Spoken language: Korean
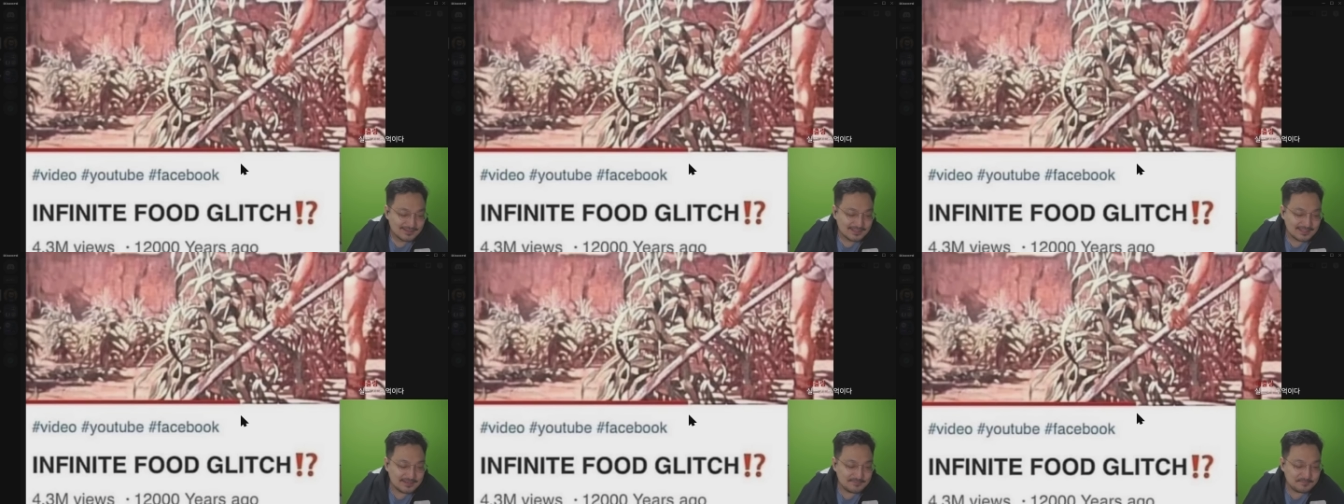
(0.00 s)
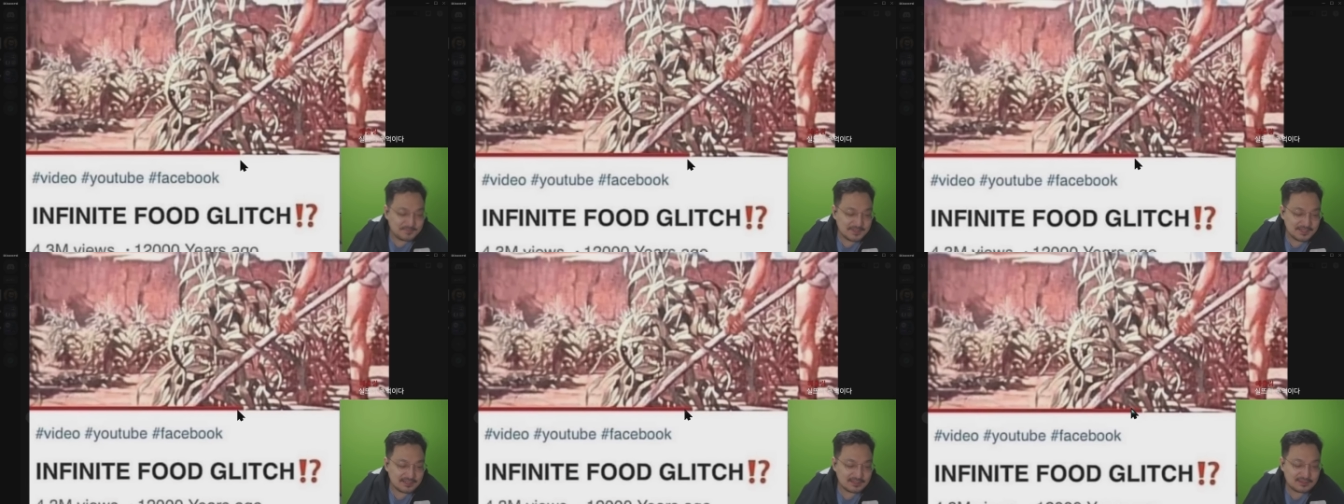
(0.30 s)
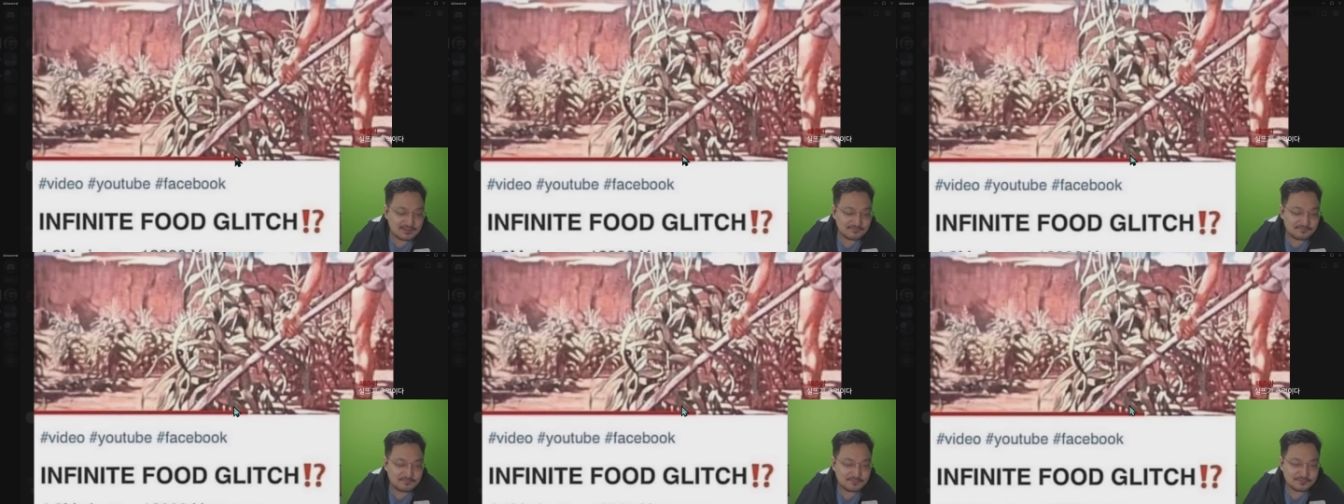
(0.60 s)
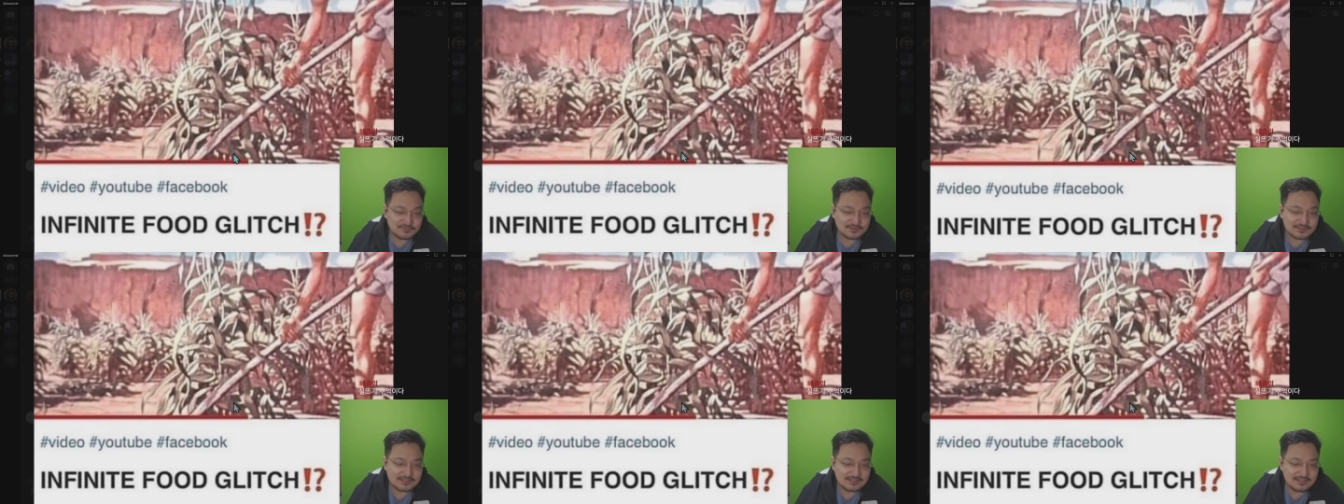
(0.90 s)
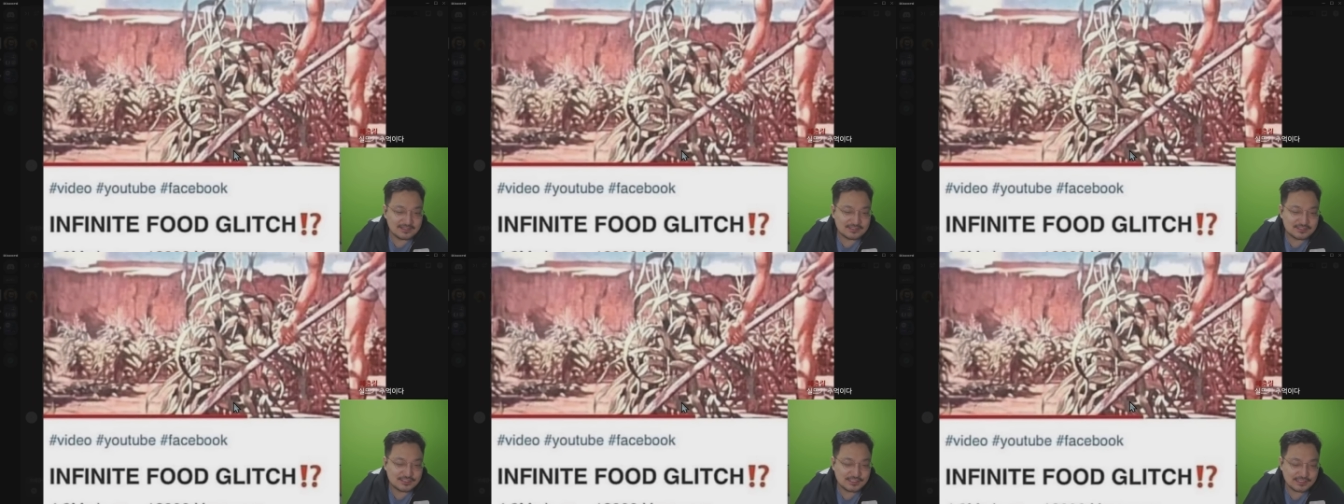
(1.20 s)
인피니티 푸드
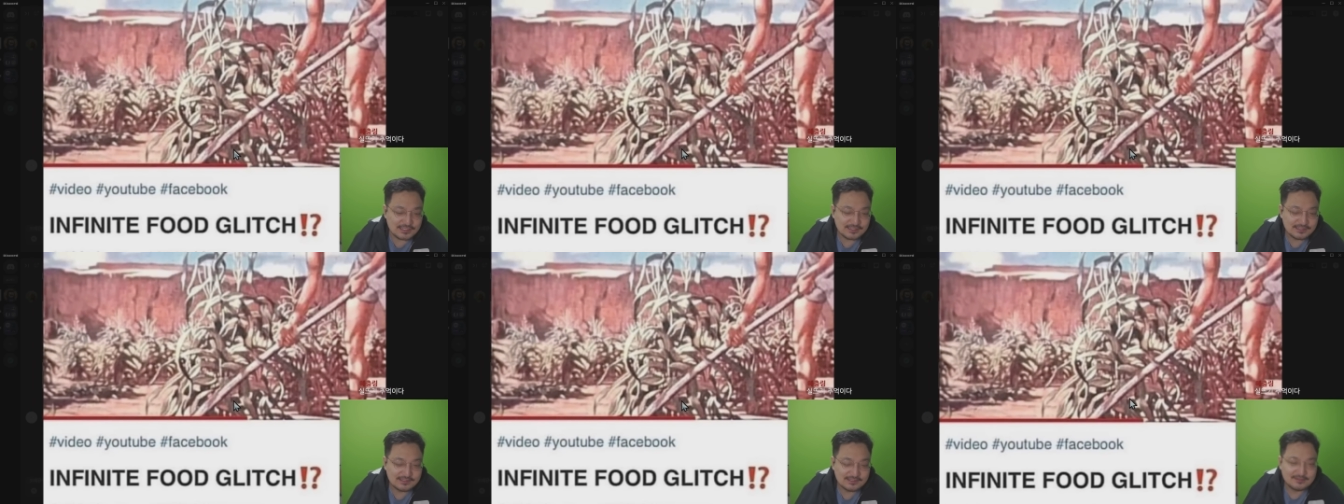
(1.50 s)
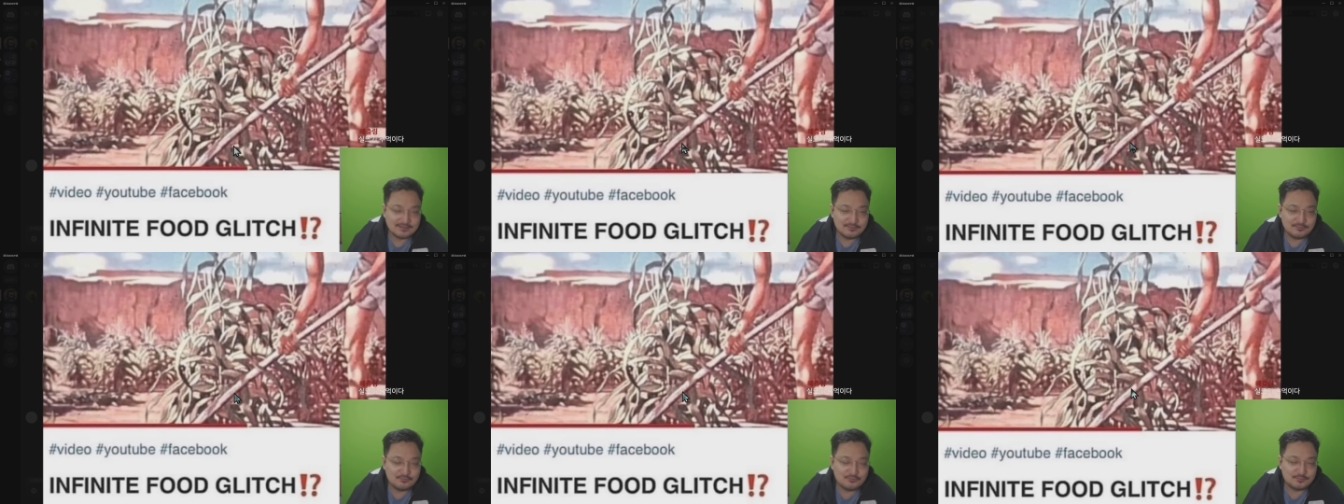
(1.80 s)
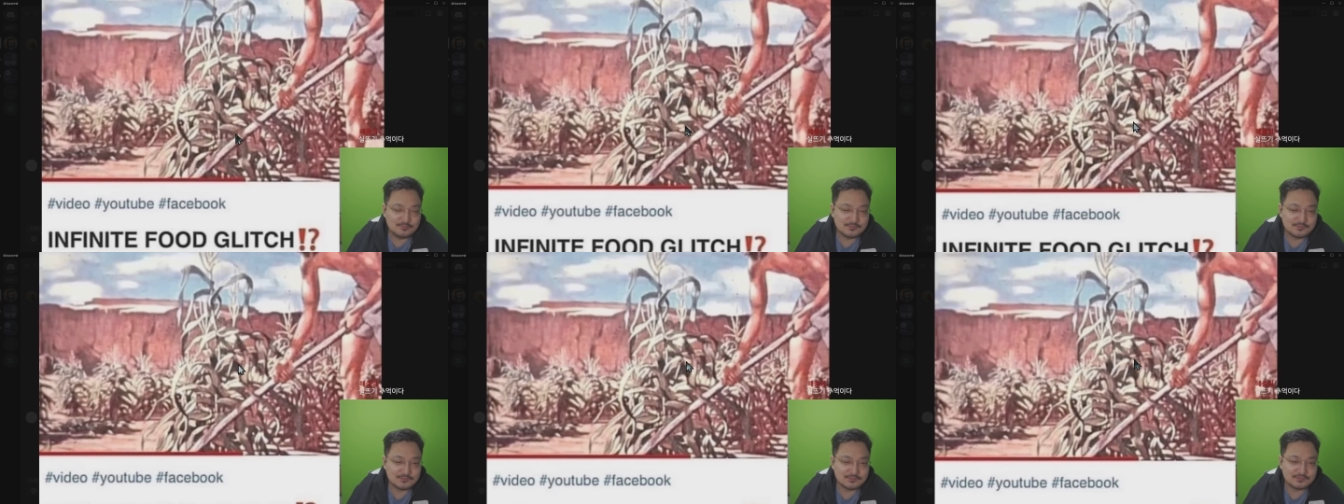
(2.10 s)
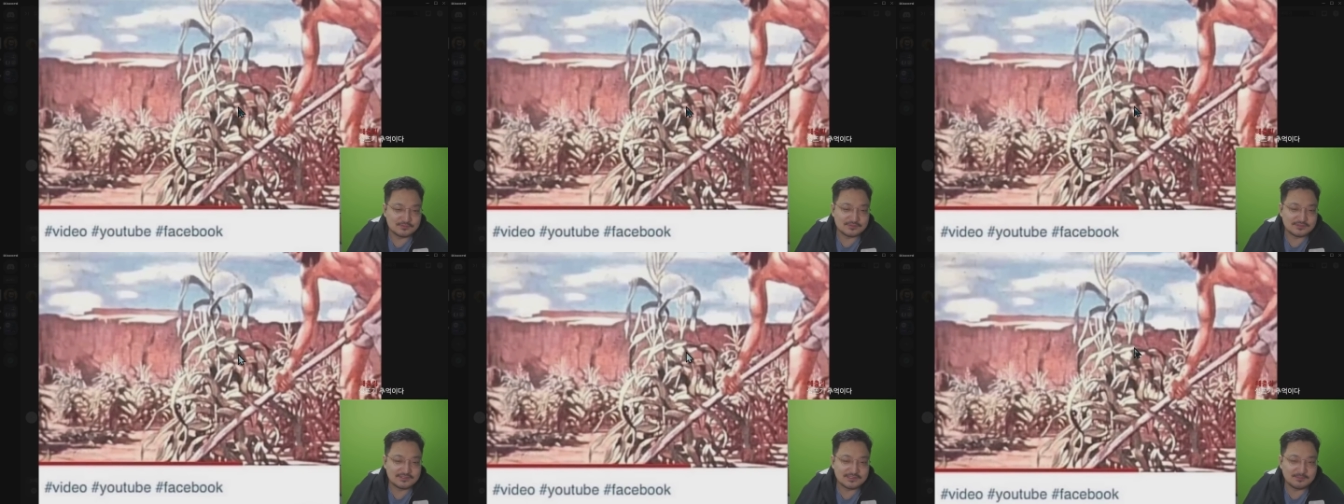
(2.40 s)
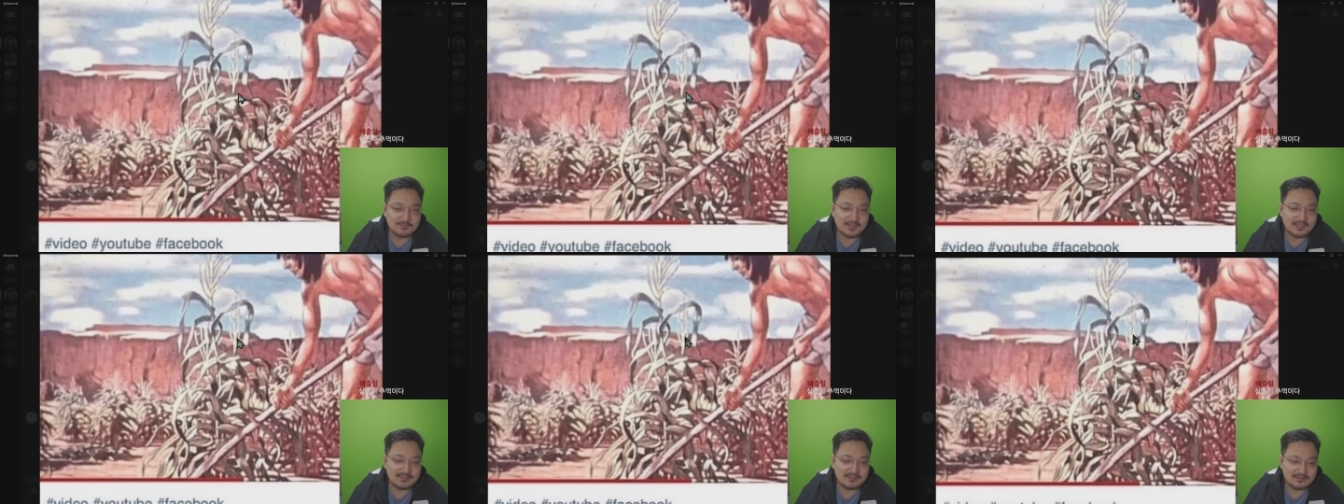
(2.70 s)
글리치? 유튜브
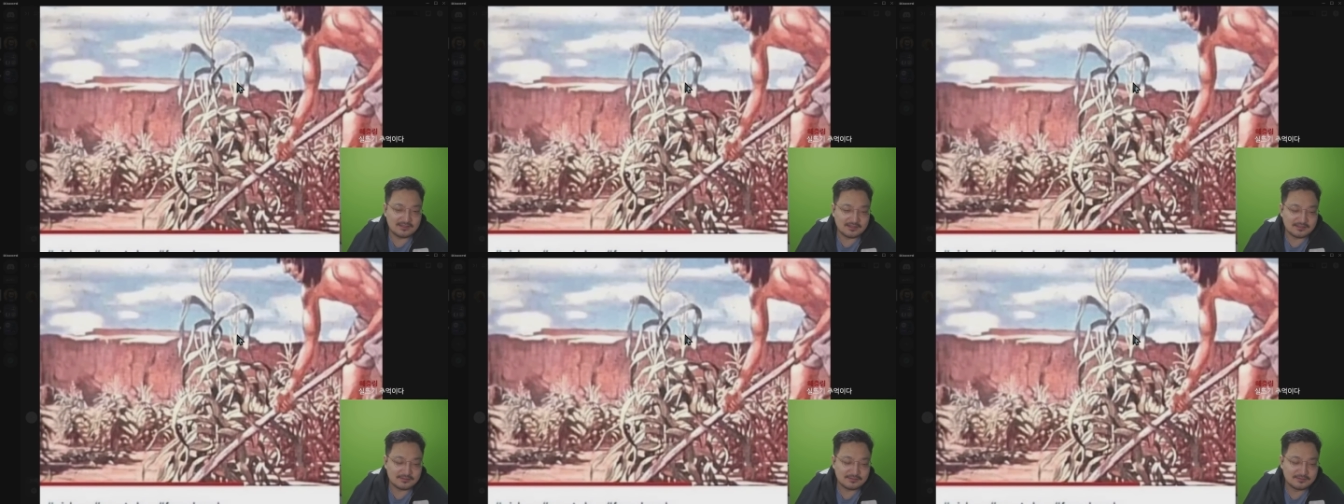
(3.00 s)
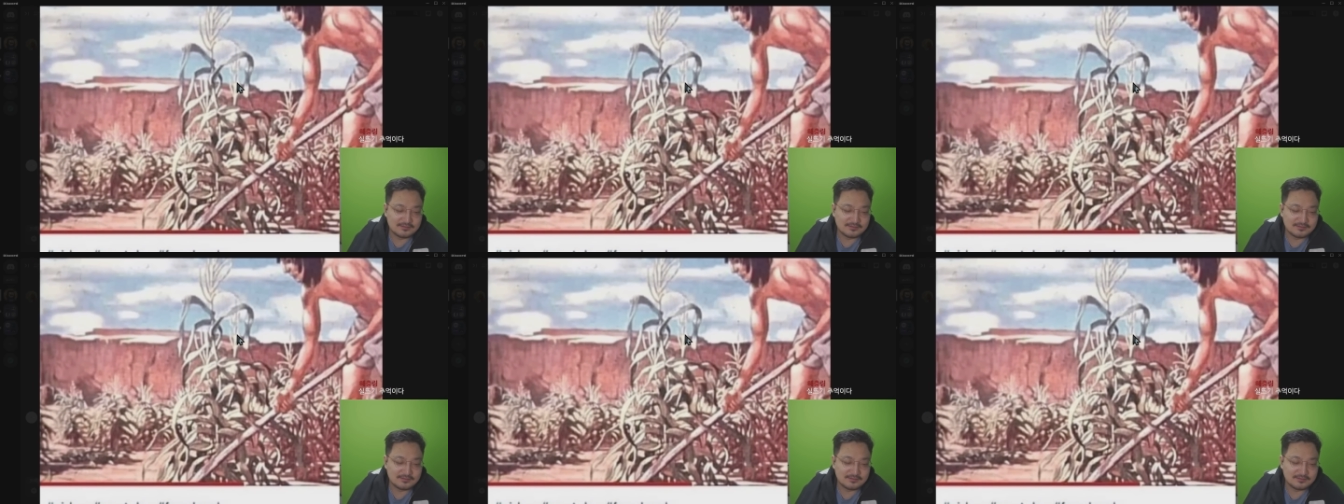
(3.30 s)
썸네일이래요.